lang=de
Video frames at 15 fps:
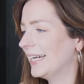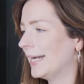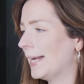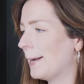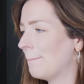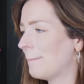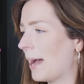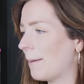
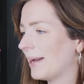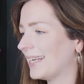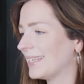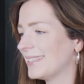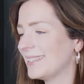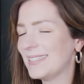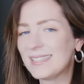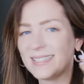Ähm, aber
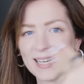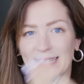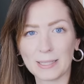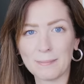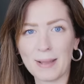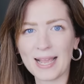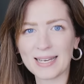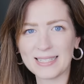dass sie es jetzt halt
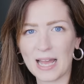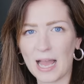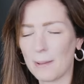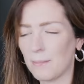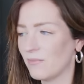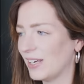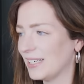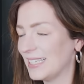gemacht
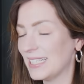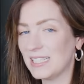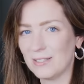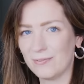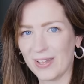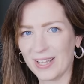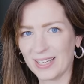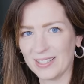haben, weil
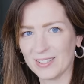Daisy weg